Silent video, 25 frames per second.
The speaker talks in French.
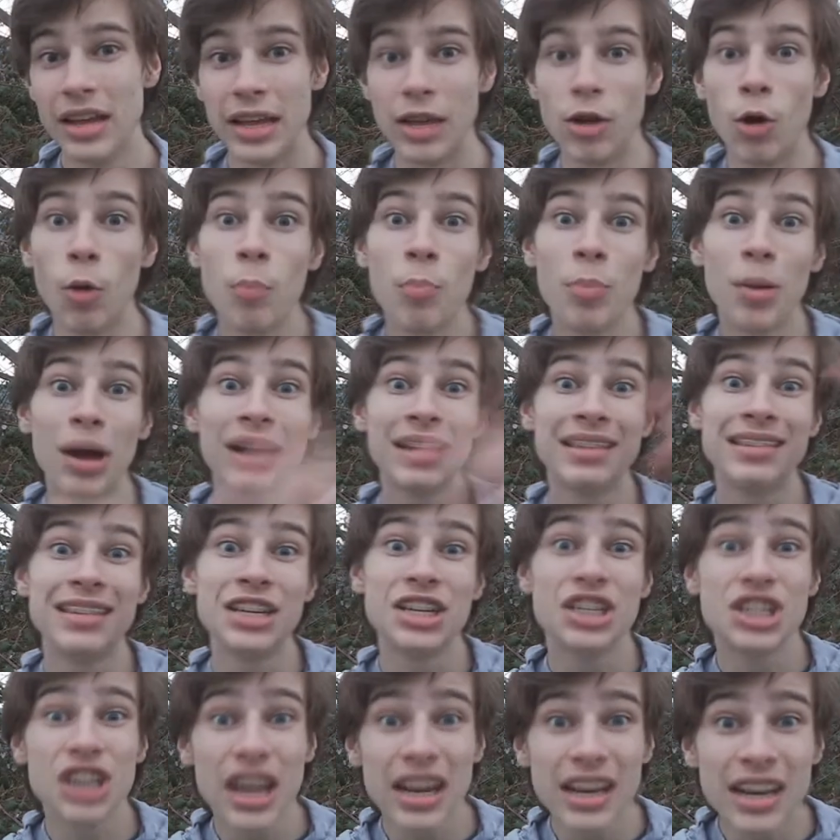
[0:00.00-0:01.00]
Et on parle
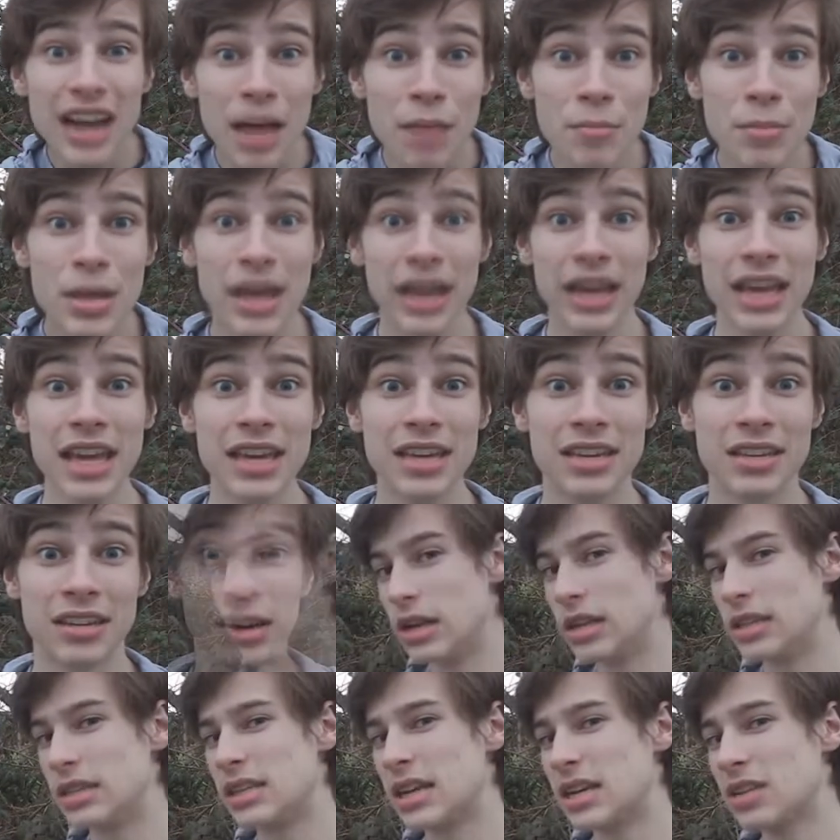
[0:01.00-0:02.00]
déjà de l'Amérique
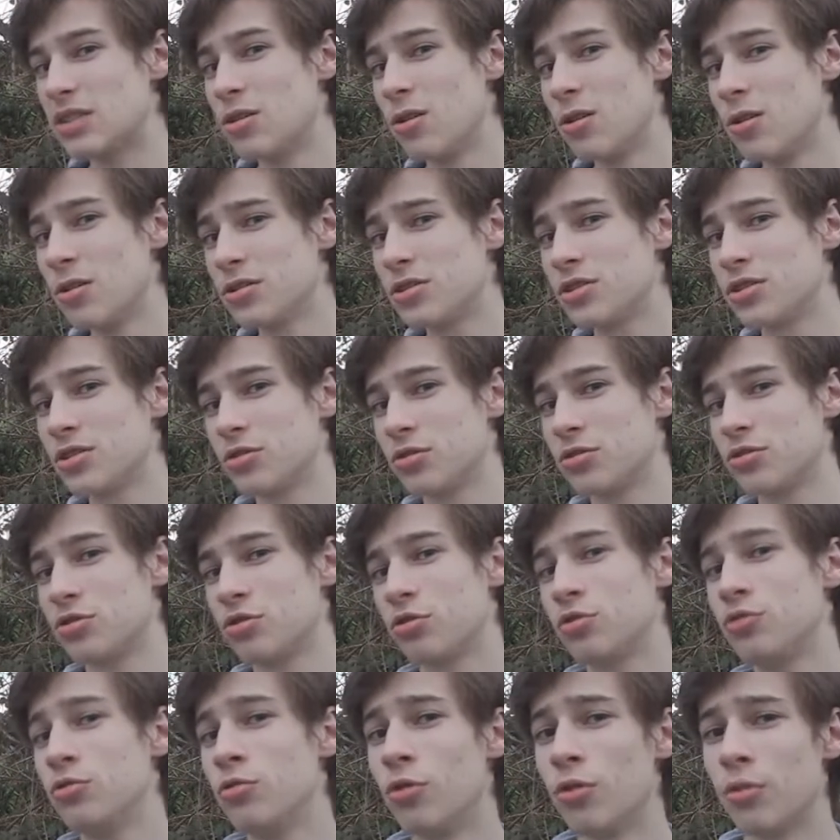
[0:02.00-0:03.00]
Les Atlantes sont
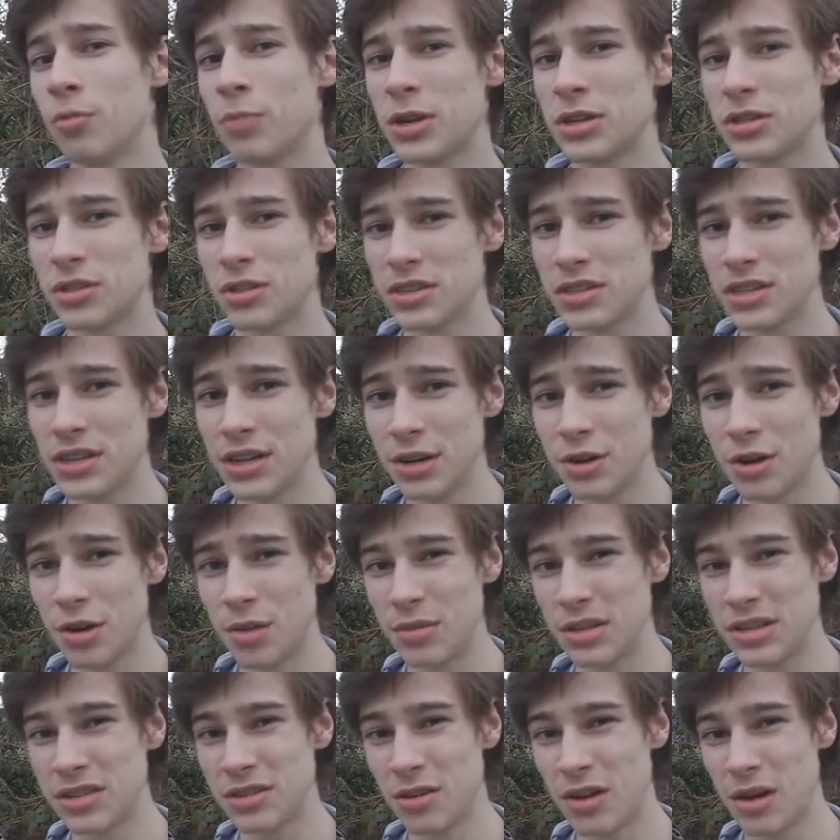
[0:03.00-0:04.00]
surtout représentés
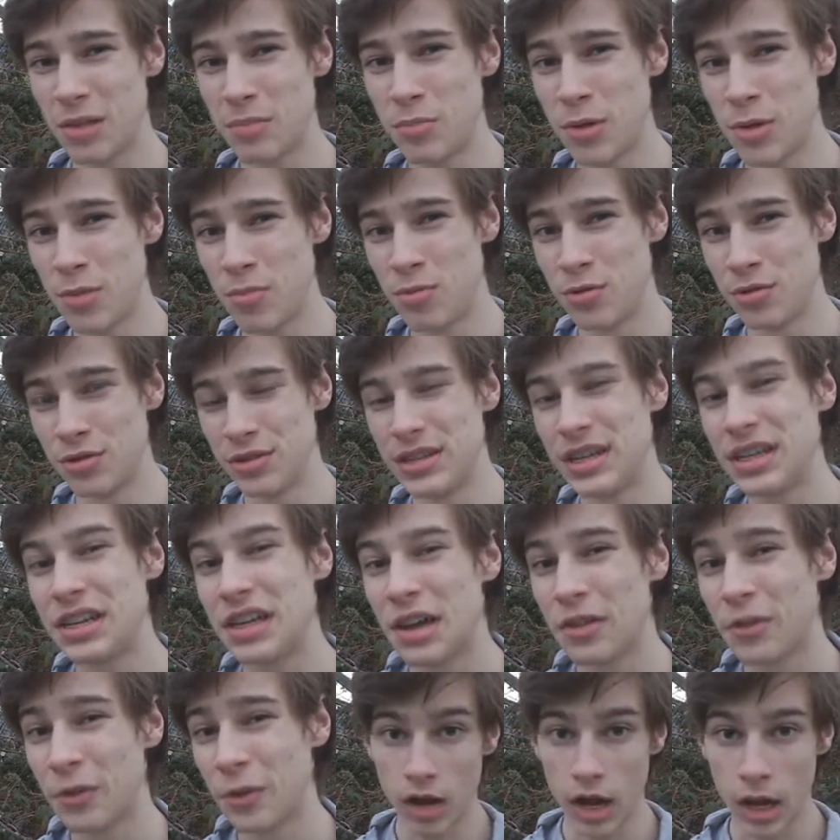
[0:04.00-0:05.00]
comme étant un peuple
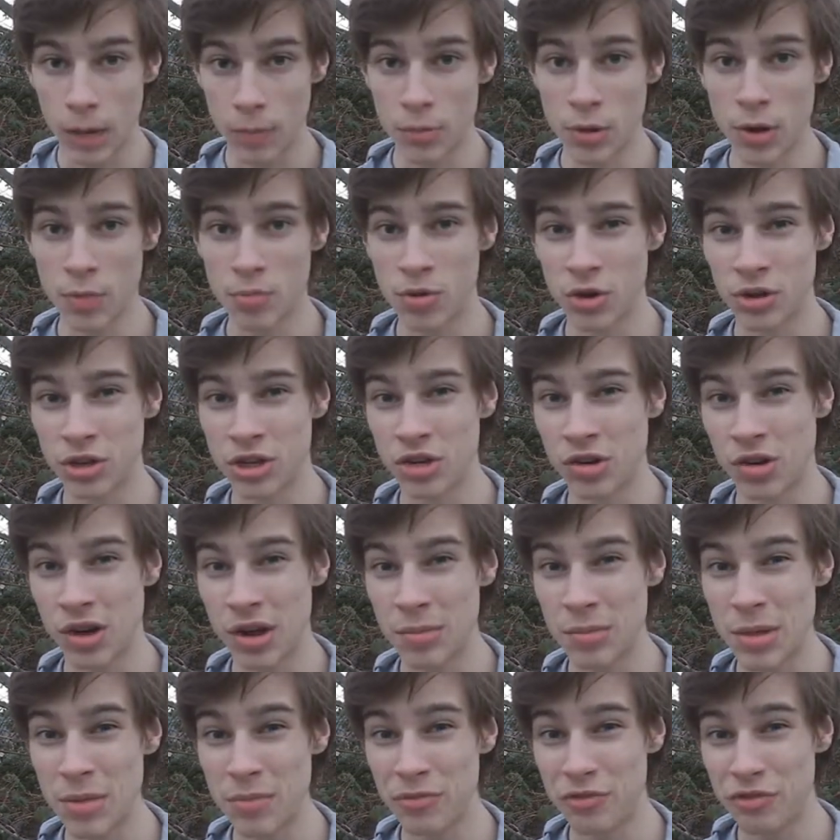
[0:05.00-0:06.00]
décadent, un peuple qui
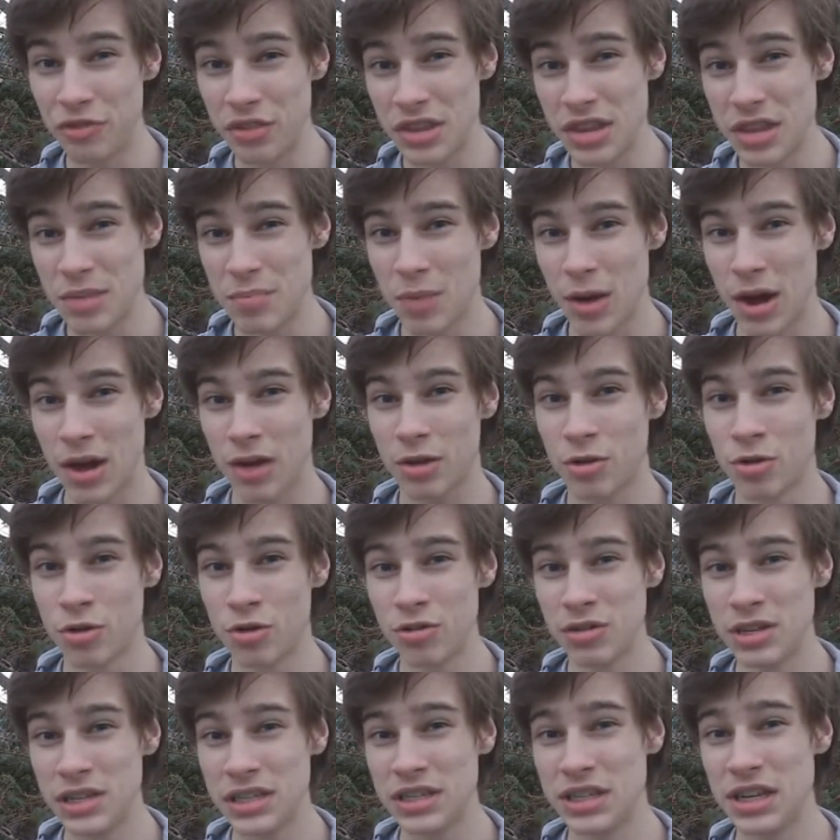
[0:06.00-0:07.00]
aura même fini par
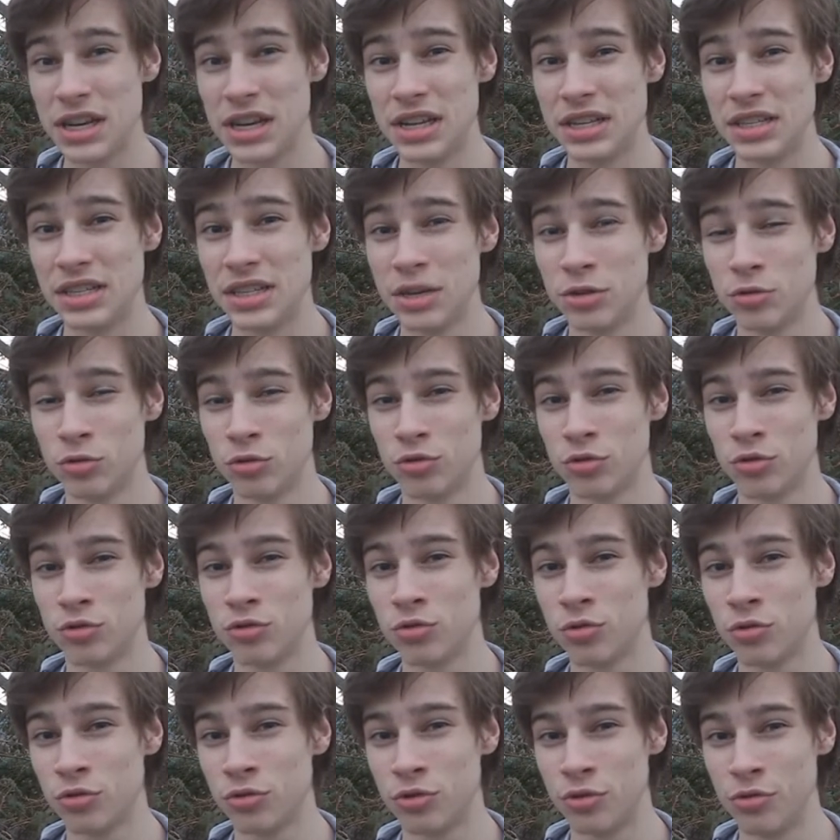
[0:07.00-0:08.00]
coloniser les îles tout
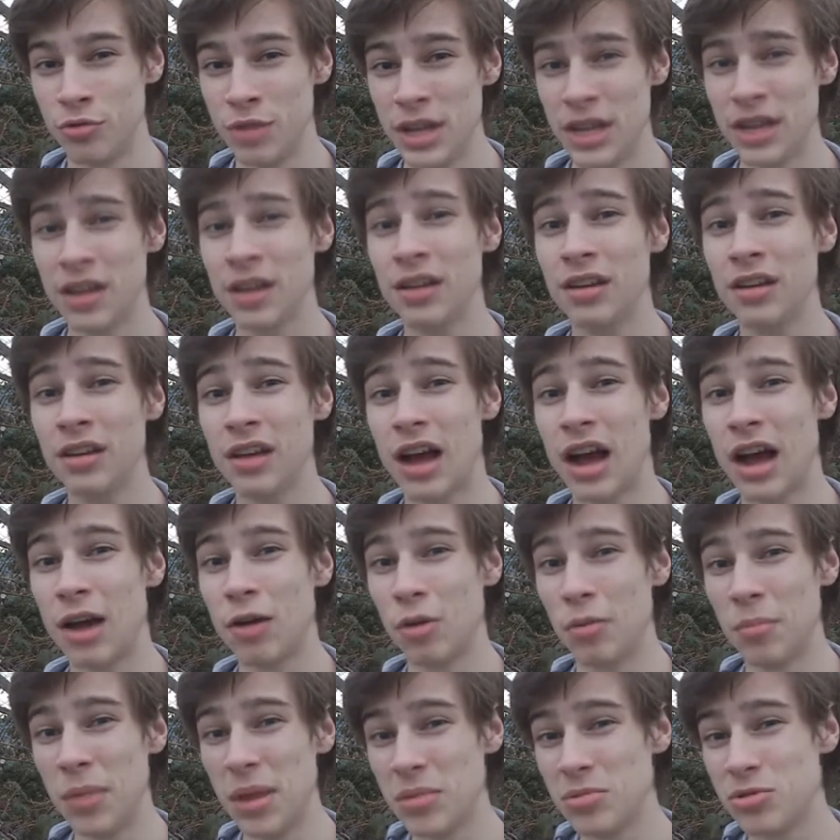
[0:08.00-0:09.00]
autour de lui,
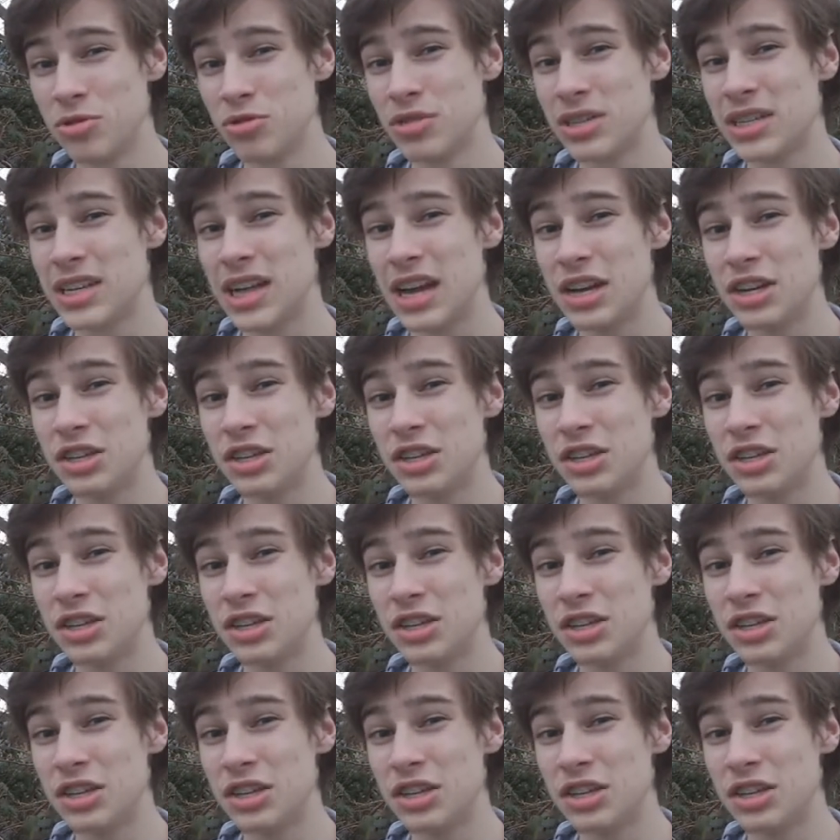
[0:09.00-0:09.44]
allant même jusqu'à